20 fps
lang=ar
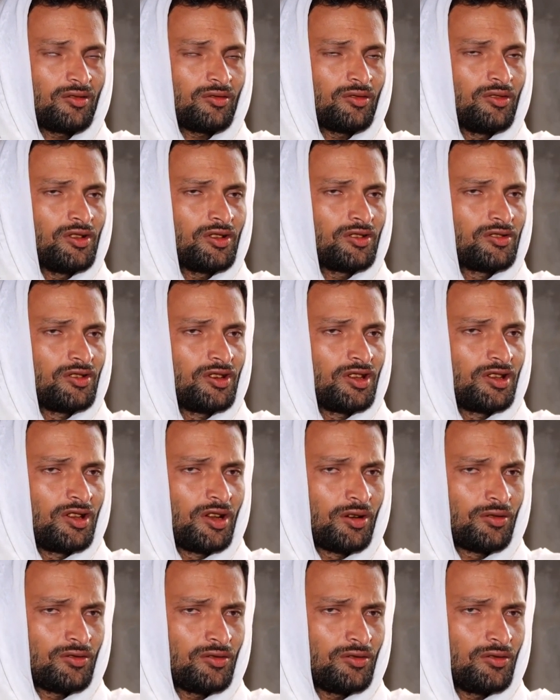قلت
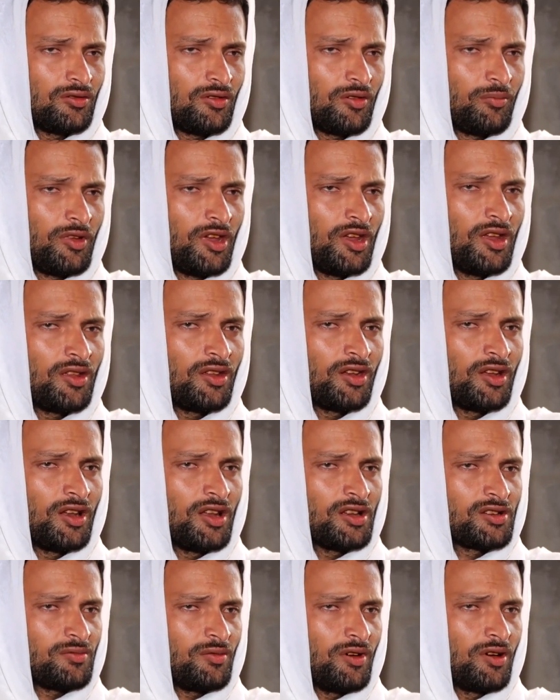للدكتور باذن
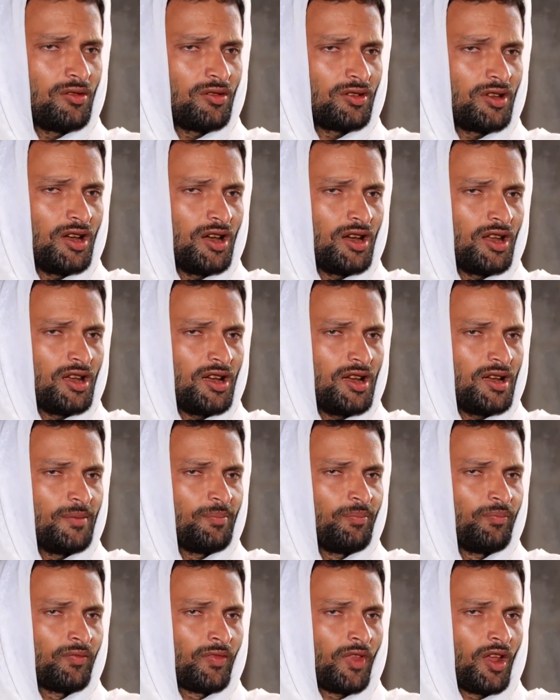الله سبحانه وتعالى
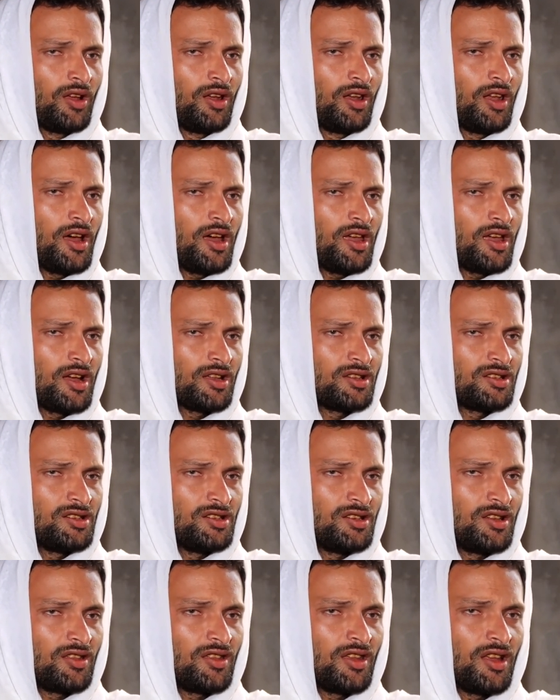لا
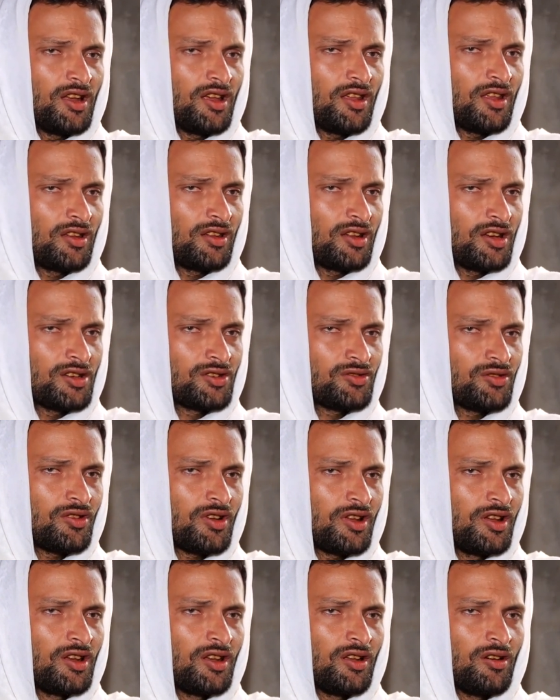ياتي ثلاثه اشهر
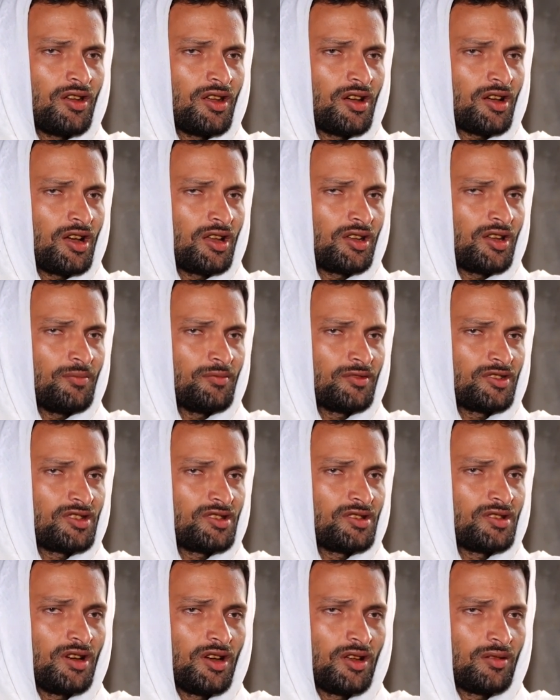الا وانا ختمت
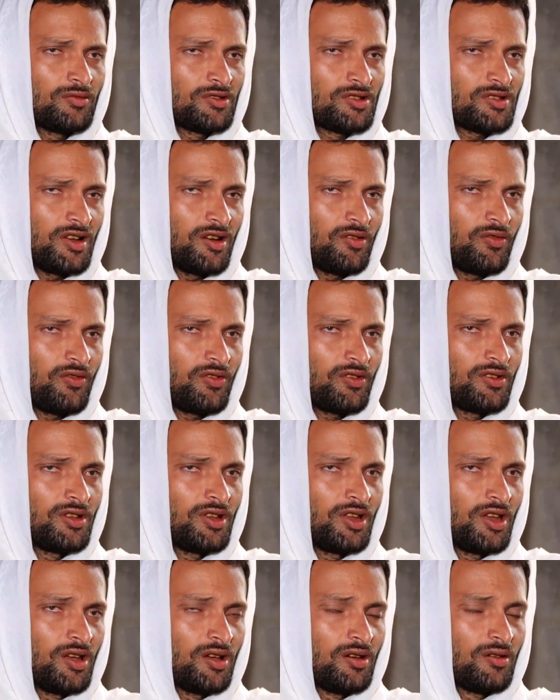المصحف
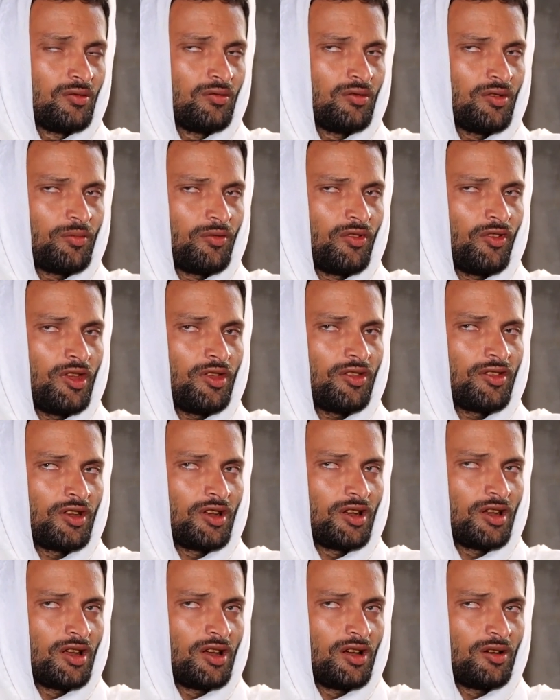وباذن
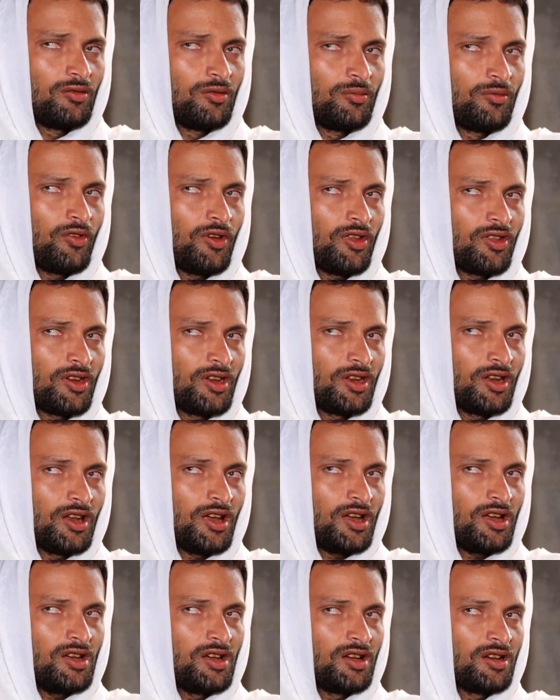الله وبفضل
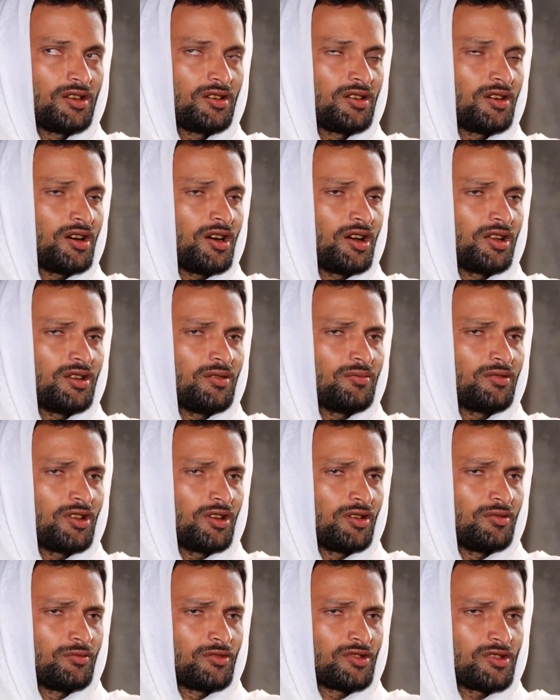الله ختمت
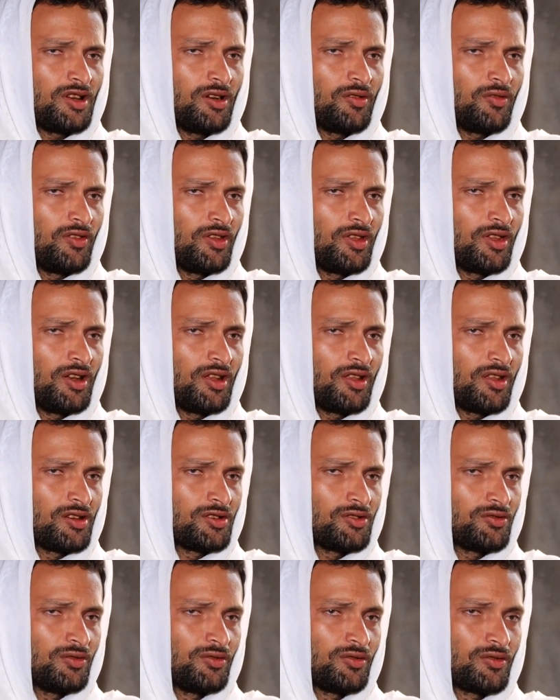المصحف في ثلاثه
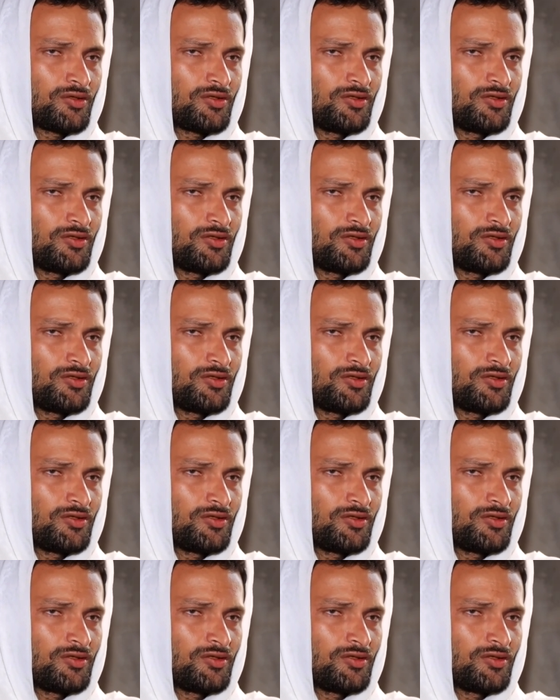اشهر